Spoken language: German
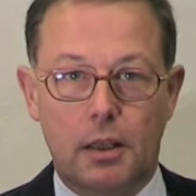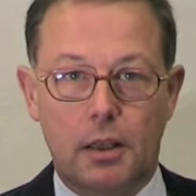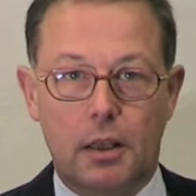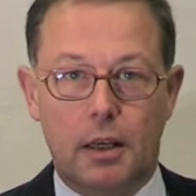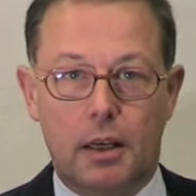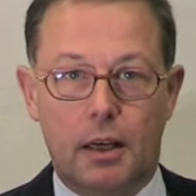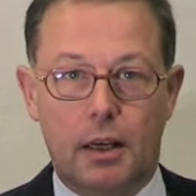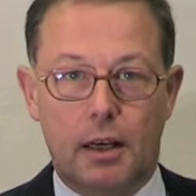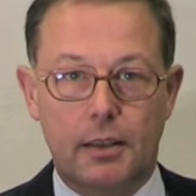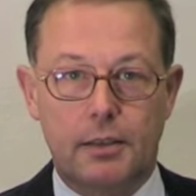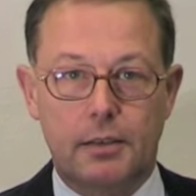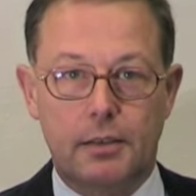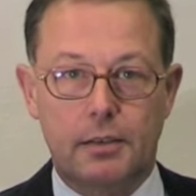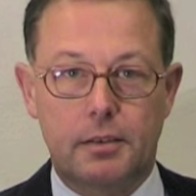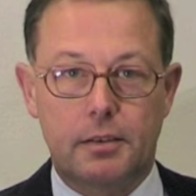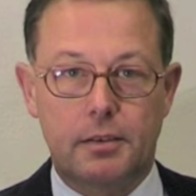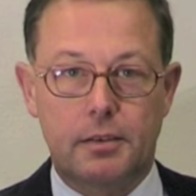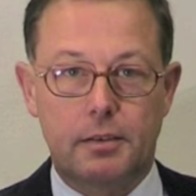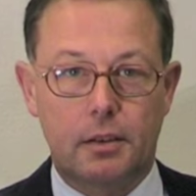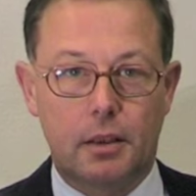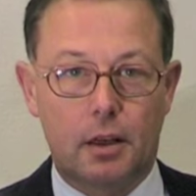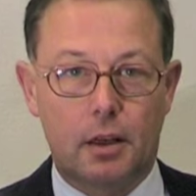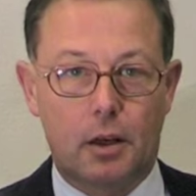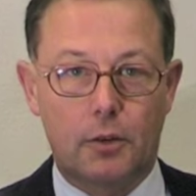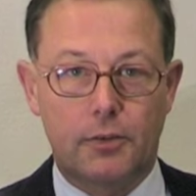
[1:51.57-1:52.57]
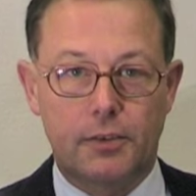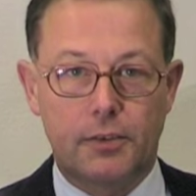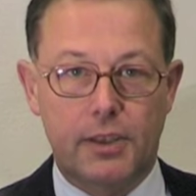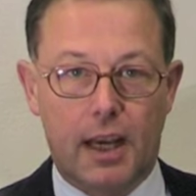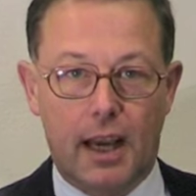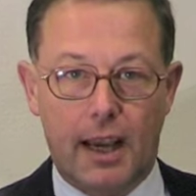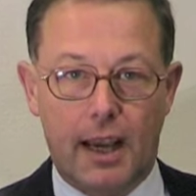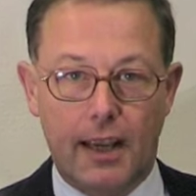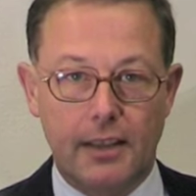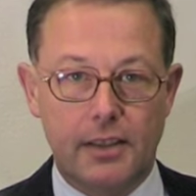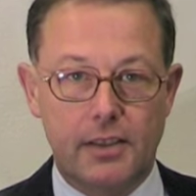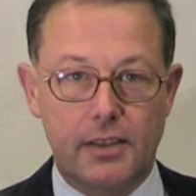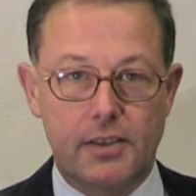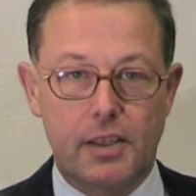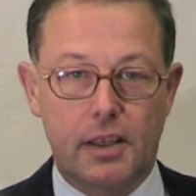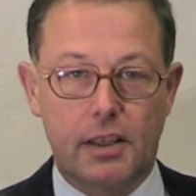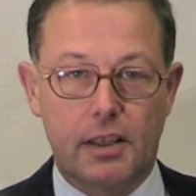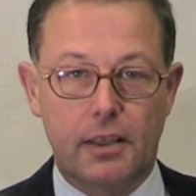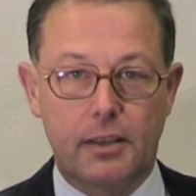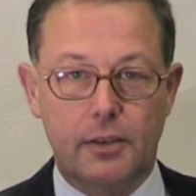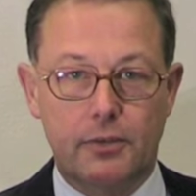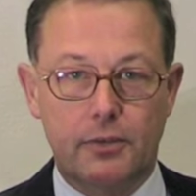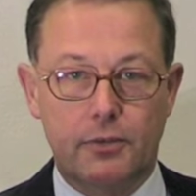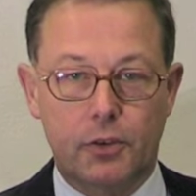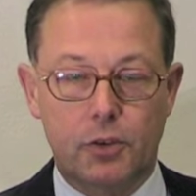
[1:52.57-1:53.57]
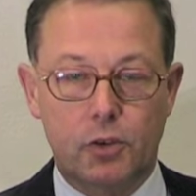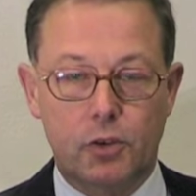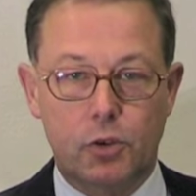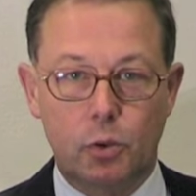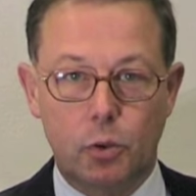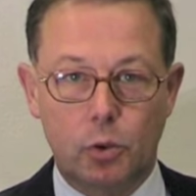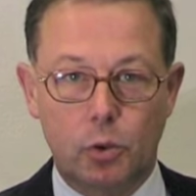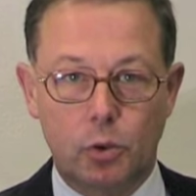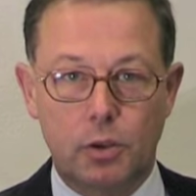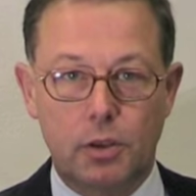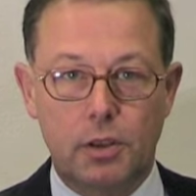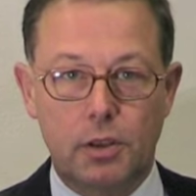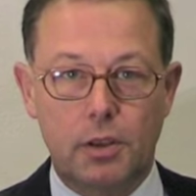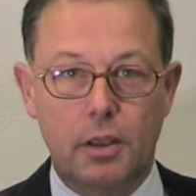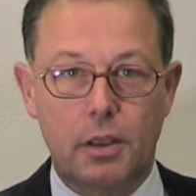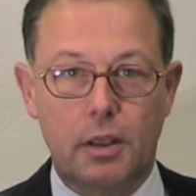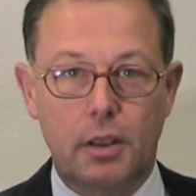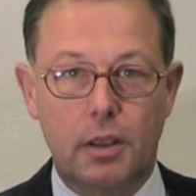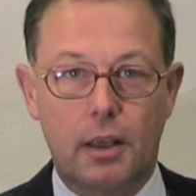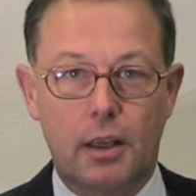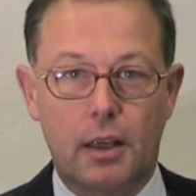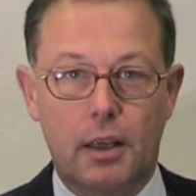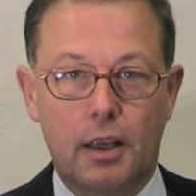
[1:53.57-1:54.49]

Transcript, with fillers: Er hat auf der einen Seite versucht,